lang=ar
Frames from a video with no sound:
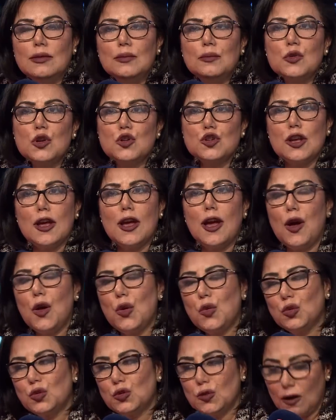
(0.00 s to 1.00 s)
في
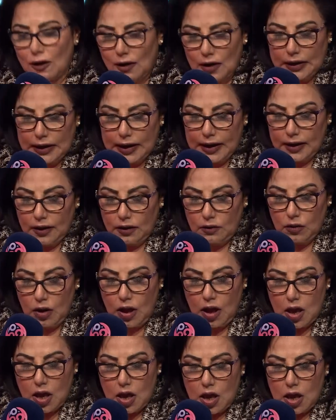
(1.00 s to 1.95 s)
المشاعر والطاقة الحلوة